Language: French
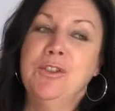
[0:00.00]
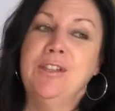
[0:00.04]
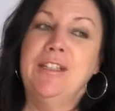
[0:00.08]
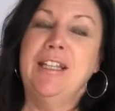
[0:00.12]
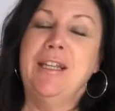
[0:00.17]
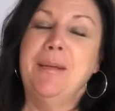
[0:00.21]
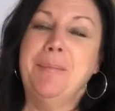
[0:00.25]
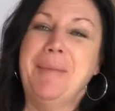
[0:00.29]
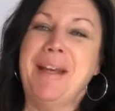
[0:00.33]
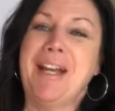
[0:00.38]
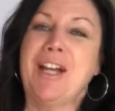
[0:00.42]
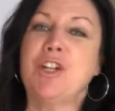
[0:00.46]

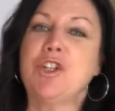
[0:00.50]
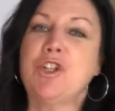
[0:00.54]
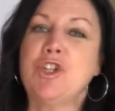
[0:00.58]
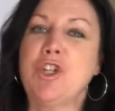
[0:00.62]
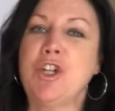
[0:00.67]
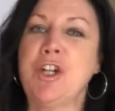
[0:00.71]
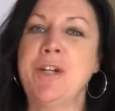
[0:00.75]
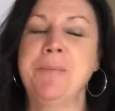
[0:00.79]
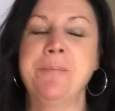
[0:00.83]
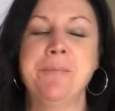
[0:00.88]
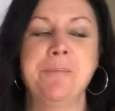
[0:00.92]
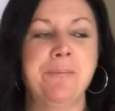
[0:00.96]

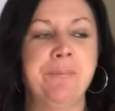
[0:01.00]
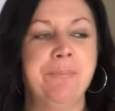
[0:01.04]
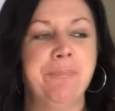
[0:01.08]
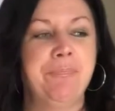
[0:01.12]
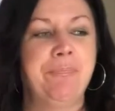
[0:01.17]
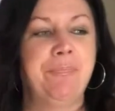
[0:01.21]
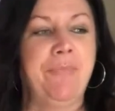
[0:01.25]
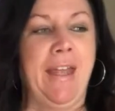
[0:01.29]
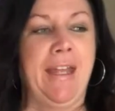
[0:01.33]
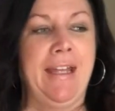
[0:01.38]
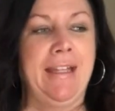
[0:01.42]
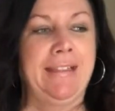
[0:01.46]
d'émerger
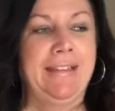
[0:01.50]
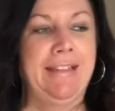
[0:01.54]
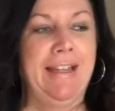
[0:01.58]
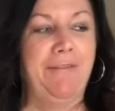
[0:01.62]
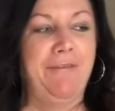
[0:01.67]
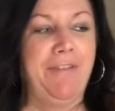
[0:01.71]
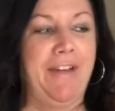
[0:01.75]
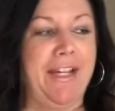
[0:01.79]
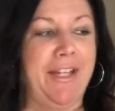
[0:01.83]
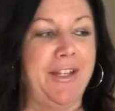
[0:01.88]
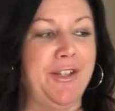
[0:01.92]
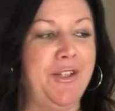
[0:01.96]
de,
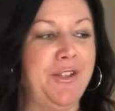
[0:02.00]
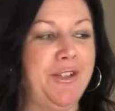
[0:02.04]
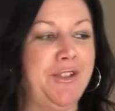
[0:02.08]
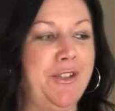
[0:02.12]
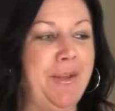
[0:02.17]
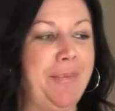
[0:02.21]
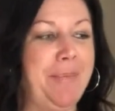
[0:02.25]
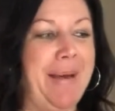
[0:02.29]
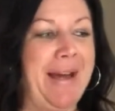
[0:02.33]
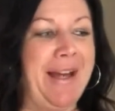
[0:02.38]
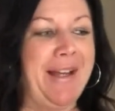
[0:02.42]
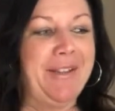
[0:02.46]
de, euh,
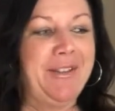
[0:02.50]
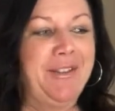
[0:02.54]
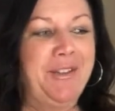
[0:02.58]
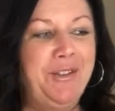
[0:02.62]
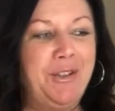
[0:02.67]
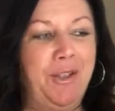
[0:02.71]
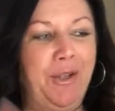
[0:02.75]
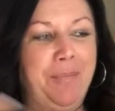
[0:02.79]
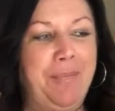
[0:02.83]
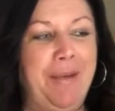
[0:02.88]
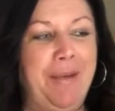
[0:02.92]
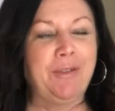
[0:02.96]
de par,
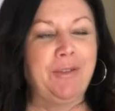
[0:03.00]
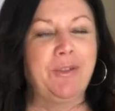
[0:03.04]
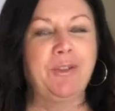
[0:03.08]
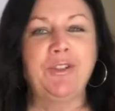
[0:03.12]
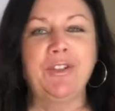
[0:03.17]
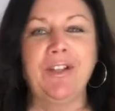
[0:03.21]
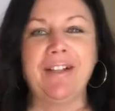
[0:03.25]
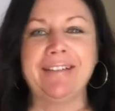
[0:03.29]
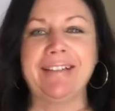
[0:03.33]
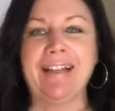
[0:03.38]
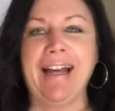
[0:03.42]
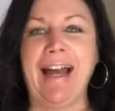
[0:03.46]
de tout
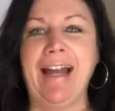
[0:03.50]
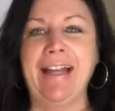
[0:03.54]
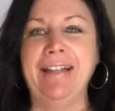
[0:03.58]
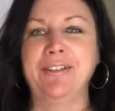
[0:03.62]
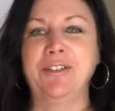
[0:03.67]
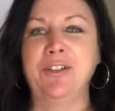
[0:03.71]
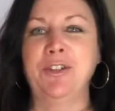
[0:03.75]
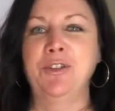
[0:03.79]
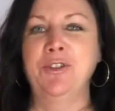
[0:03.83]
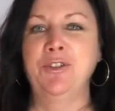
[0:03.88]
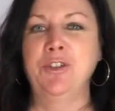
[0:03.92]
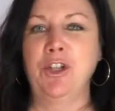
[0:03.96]
notre
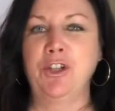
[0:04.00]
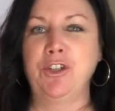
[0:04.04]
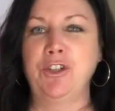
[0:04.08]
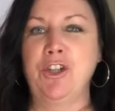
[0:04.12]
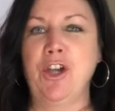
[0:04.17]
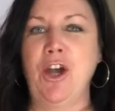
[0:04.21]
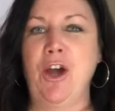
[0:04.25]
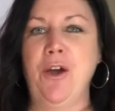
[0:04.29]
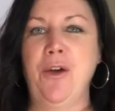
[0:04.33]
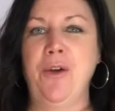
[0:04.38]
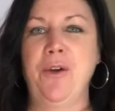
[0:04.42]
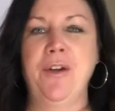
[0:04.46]
être, notre
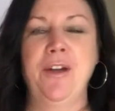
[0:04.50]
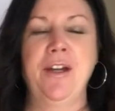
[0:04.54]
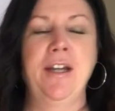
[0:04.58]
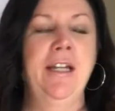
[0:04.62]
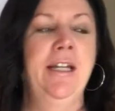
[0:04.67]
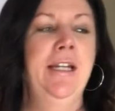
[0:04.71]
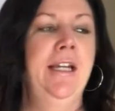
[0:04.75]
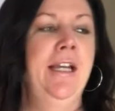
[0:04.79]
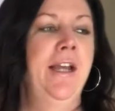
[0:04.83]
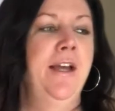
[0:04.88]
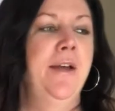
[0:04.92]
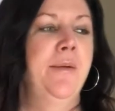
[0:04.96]
cœur
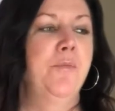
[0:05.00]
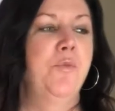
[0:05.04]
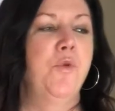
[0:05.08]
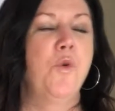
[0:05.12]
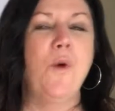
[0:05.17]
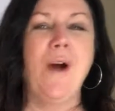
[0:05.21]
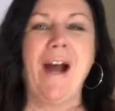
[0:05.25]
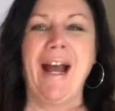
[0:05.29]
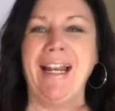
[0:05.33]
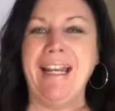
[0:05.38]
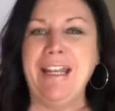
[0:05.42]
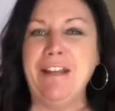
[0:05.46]

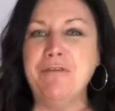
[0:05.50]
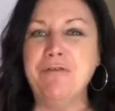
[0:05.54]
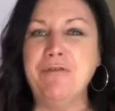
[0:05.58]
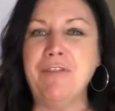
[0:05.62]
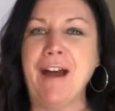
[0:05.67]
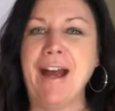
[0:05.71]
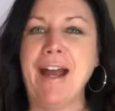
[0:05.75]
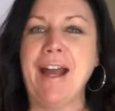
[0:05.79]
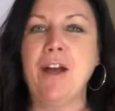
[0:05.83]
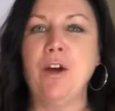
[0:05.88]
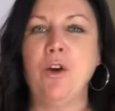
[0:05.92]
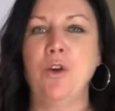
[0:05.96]
pour aller
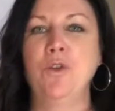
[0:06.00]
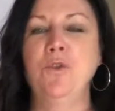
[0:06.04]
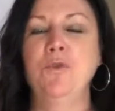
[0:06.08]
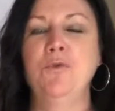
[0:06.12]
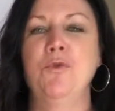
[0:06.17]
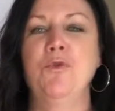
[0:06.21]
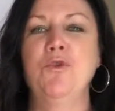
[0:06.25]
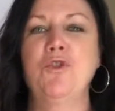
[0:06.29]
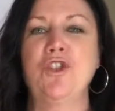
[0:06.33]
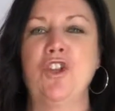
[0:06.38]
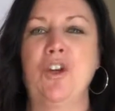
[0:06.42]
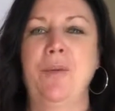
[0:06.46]
vers un
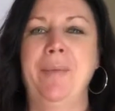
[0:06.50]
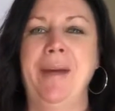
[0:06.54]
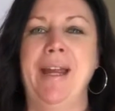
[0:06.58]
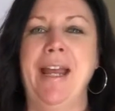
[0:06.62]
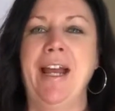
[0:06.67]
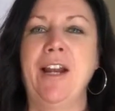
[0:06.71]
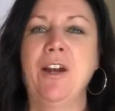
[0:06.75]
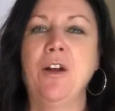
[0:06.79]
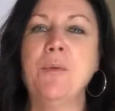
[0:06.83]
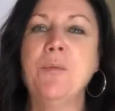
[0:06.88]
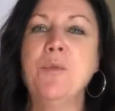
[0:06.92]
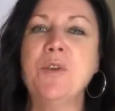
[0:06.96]
nouveau
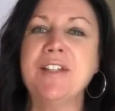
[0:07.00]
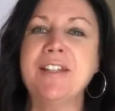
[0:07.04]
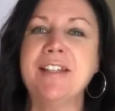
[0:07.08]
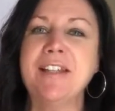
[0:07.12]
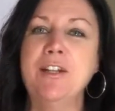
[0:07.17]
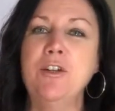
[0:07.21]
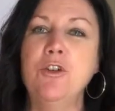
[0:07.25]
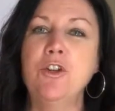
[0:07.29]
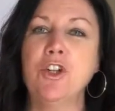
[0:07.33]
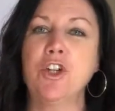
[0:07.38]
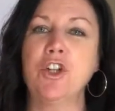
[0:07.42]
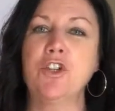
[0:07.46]
chemin. Alors moi,
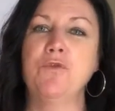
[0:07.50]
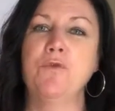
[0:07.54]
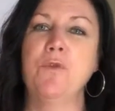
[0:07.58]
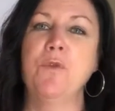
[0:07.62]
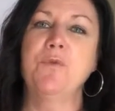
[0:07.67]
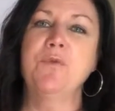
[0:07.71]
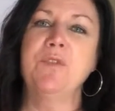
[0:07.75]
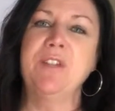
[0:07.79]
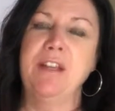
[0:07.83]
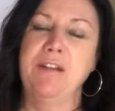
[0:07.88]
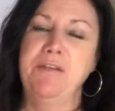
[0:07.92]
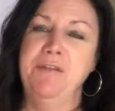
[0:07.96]
c'est là que je veux
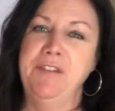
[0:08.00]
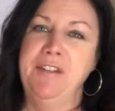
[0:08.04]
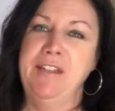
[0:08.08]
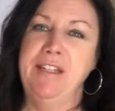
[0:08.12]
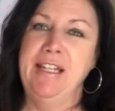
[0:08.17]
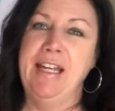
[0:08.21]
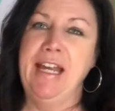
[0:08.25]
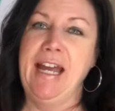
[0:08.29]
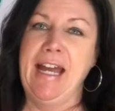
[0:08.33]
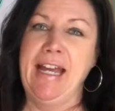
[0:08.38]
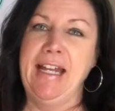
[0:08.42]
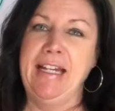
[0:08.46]
vous
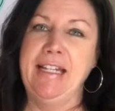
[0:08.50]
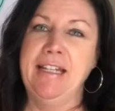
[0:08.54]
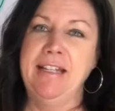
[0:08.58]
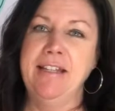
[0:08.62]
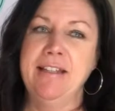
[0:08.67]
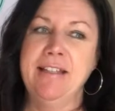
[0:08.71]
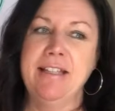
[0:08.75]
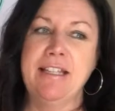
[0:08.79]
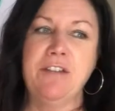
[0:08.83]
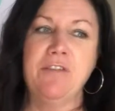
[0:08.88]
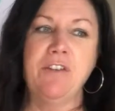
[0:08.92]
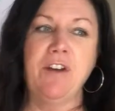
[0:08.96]
inviter à aller.
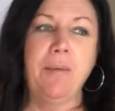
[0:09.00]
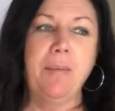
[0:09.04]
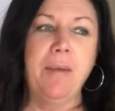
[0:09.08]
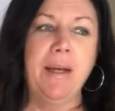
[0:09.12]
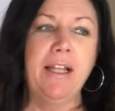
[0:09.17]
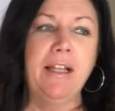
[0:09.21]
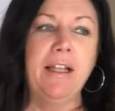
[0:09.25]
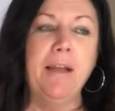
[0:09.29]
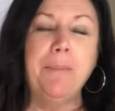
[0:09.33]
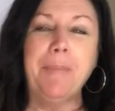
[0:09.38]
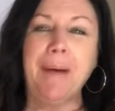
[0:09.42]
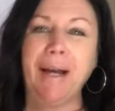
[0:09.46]
C'est
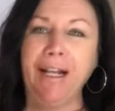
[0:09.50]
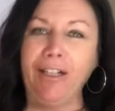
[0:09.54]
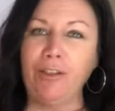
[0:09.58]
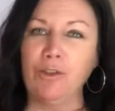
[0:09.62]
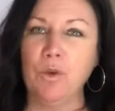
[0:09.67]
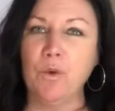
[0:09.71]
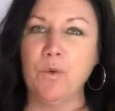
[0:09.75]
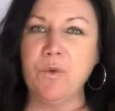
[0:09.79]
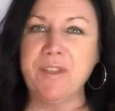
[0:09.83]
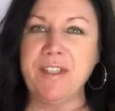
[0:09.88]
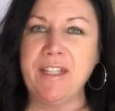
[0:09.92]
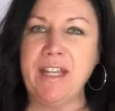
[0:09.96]
vraiment prendre
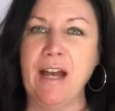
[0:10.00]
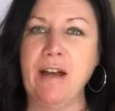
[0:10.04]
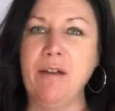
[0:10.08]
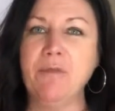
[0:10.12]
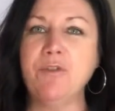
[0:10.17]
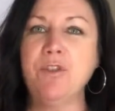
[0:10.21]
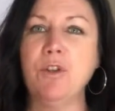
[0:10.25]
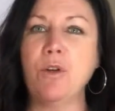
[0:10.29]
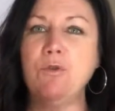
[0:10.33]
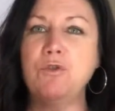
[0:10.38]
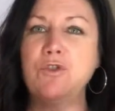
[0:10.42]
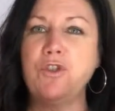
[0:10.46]

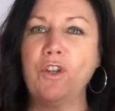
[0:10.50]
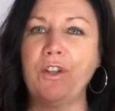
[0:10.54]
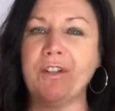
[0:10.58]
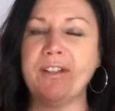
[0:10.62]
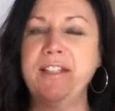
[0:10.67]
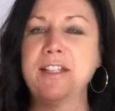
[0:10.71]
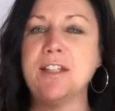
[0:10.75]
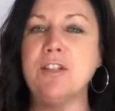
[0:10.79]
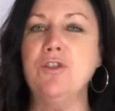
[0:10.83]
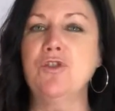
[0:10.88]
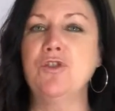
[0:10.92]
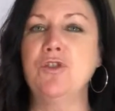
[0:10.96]
conscience, donc
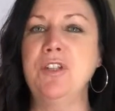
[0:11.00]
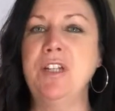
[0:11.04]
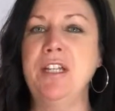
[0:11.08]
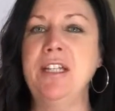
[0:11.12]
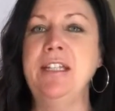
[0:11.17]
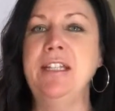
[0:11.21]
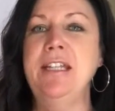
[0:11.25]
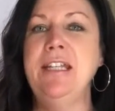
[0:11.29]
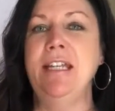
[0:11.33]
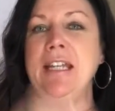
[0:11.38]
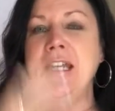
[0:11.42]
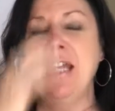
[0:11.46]
sortir du
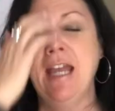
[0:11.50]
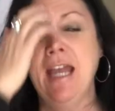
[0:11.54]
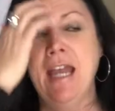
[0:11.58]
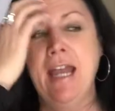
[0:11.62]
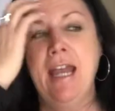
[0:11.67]
déni